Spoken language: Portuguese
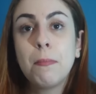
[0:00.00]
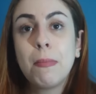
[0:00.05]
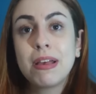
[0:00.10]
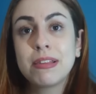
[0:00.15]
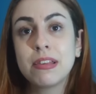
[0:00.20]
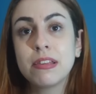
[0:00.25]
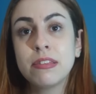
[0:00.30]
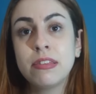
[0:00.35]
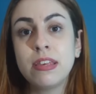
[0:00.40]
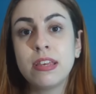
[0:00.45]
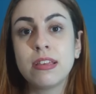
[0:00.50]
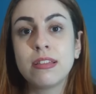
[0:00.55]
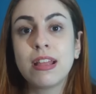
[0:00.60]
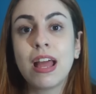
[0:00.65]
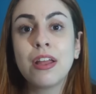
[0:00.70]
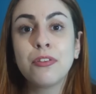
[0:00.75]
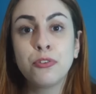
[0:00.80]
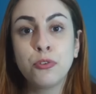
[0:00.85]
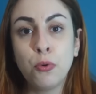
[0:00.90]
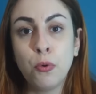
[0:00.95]
Mas assim,
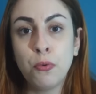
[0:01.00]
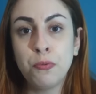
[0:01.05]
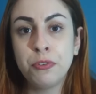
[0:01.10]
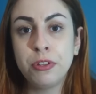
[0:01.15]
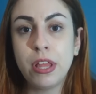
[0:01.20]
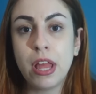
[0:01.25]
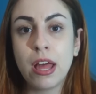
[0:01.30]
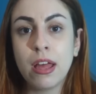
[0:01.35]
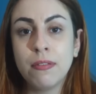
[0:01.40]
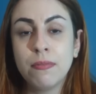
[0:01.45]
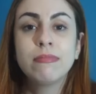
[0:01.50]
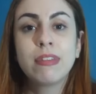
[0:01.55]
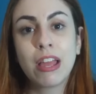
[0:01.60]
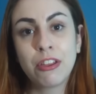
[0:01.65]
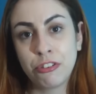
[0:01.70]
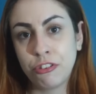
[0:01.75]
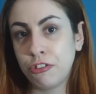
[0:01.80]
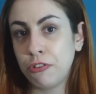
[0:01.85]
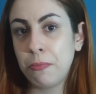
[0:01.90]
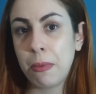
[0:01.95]
na dúvida,
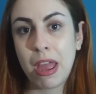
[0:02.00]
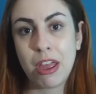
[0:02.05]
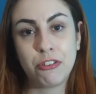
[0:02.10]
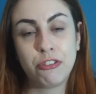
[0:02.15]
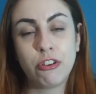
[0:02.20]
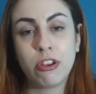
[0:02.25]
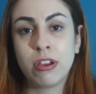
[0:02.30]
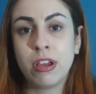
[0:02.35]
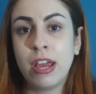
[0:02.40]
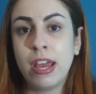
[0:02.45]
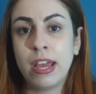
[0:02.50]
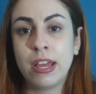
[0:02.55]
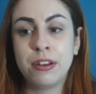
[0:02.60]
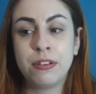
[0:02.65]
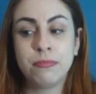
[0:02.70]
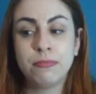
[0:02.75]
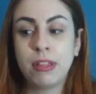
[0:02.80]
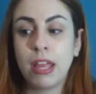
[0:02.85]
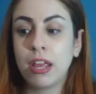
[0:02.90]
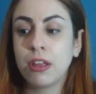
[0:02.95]
teste de mecha. É,
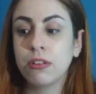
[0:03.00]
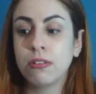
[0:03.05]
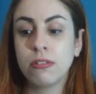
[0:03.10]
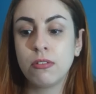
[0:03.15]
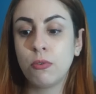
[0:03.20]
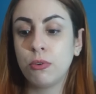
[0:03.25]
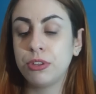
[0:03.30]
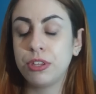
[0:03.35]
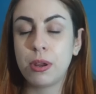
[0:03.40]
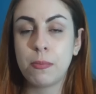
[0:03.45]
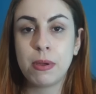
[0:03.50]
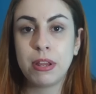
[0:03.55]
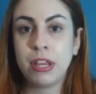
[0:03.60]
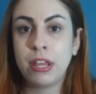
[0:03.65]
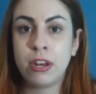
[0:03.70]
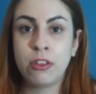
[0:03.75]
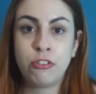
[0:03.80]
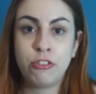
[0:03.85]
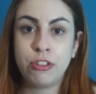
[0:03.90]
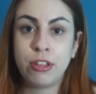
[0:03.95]
não tem outra
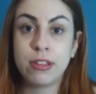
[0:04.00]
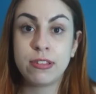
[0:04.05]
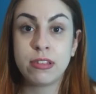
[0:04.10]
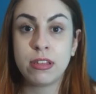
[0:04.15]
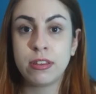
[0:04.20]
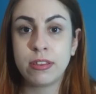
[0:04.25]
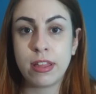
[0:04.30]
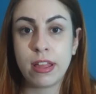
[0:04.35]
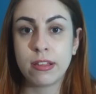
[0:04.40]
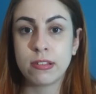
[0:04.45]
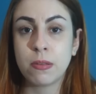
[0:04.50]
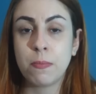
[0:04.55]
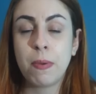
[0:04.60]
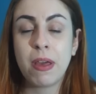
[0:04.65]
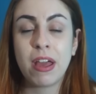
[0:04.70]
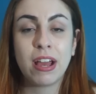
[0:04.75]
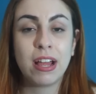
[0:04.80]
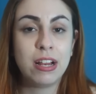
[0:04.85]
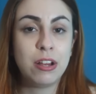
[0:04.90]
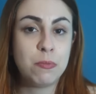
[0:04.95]
maneira de ter certeza.
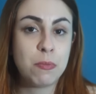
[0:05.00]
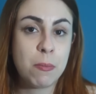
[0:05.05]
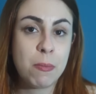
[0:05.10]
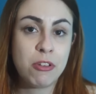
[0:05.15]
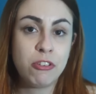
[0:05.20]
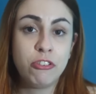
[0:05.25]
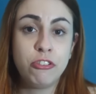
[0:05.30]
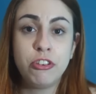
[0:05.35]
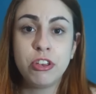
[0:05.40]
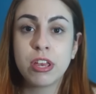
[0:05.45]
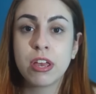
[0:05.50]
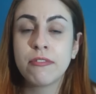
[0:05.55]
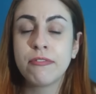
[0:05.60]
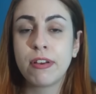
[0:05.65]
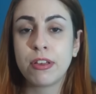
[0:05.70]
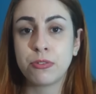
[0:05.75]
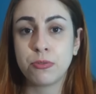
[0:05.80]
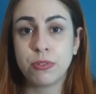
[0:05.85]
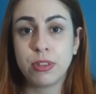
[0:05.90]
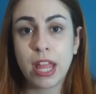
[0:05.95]
Pega ali uma mechinha,
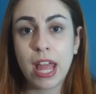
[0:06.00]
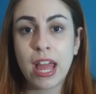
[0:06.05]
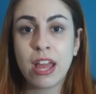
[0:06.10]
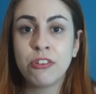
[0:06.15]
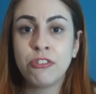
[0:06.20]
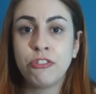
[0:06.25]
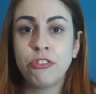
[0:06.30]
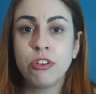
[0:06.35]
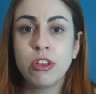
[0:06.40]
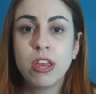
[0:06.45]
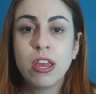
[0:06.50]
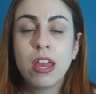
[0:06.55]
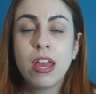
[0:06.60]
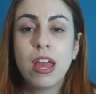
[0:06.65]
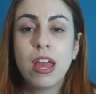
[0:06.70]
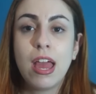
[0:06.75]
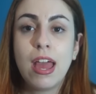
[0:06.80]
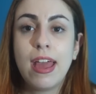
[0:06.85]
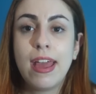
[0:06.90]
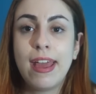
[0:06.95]
faz o teste
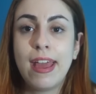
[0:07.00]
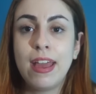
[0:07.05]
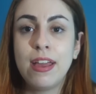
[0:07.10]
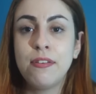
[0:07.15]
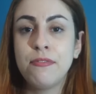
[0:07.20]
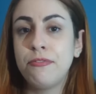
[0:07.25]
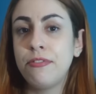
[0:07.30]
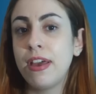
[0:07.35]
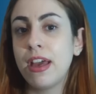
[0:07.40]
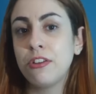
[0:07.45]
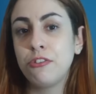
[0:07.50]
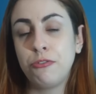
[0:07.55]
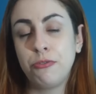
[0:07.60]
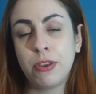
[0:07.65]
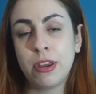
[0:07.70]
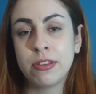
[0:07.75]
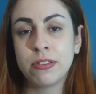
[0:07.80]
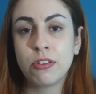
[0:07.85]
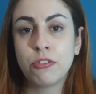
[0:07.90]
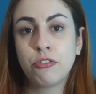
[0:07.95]
é, e vê a
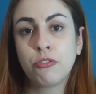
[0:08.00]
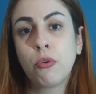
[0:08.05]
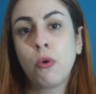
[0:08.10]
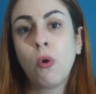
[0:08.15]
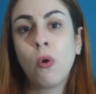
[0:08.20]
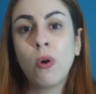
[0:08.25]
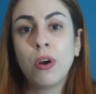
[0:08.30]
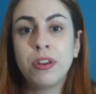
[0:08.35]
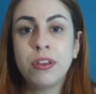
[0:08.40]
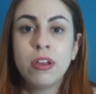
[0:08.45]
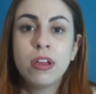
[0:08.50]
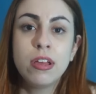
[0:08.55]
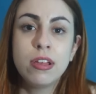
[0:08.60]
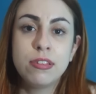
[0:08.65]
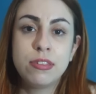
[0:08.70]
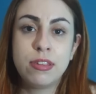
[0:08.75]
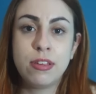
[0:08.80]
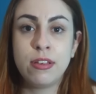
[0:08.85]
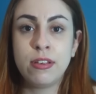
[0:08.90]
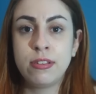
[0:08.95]
diferença de cor,
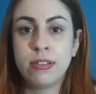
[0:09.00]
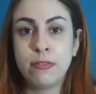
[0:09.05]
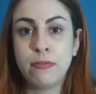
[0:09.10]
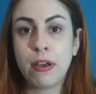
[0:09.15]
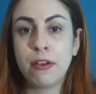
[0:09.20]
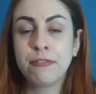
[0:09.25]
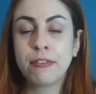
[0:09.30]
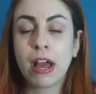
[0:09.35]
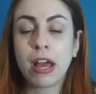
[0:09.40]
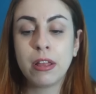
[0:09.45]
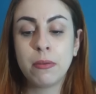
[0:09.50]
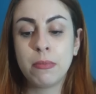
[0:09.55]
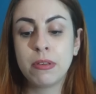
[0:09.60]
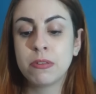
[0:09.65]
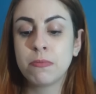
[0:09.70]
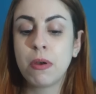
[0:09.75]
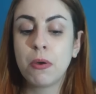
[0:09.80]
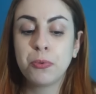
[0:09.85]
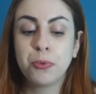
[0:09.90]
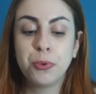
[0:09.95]
se, se vai ficar na
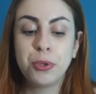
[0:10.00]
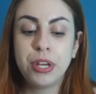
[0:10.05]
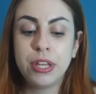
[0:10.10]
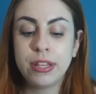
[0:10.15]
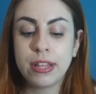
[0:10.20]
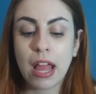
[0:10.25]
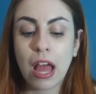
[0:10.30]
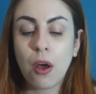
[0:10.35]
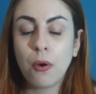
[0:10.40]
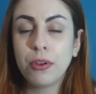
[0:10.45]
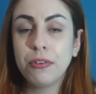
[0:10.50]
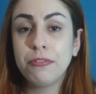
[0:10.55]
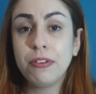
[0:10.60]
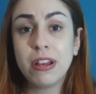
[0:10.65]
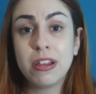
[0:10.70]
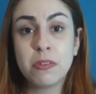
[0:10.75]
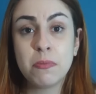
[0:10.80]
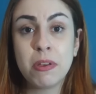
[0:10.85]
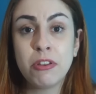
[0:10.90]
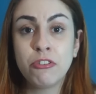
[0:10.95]
mesma altura e tal.
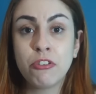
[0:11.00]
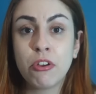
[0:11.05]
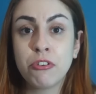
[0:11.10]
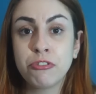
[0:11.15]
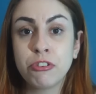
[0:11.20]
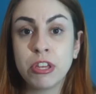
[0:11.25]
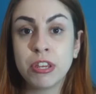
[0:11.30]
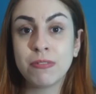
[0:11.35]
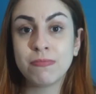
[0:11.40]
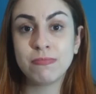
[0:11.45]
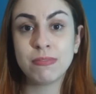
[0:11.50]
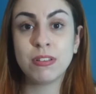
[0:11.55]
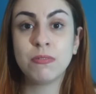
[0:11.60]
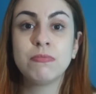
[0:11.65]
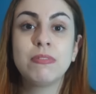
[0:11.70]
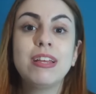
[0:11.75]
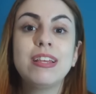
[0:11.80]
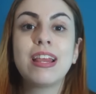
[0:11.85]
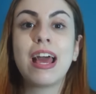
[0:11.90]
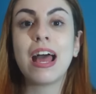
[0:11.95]
Infelizmente, eu acho que não,
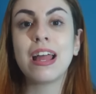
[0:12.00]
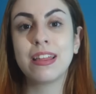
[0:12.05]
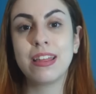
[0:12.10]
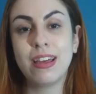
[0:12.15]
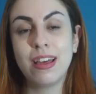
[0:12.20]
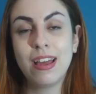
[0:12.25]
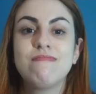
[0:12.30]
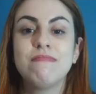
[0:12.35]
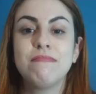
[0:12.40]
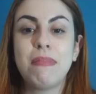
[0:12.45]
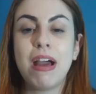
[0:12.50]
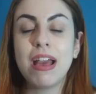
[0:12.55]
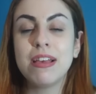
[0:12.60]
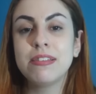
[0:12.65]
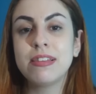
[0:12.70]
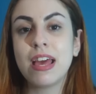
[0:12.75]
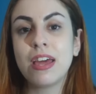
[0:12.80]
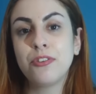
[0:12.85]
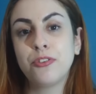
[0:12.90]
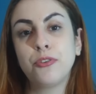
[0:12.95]
não tem nada
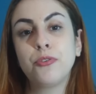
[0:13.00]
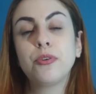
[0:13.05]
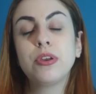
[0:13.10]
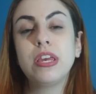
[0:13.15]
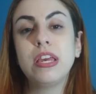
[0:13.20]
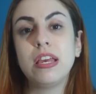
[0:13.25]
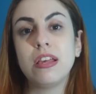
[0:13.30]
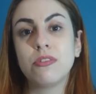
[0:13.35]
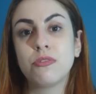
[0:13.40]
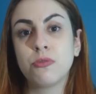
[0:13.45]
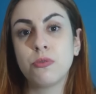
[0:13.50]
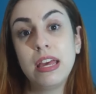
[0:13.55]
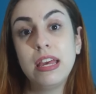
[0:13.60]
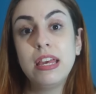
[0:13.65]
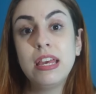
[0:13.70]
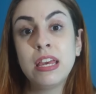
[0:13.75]
mais certo do que isso.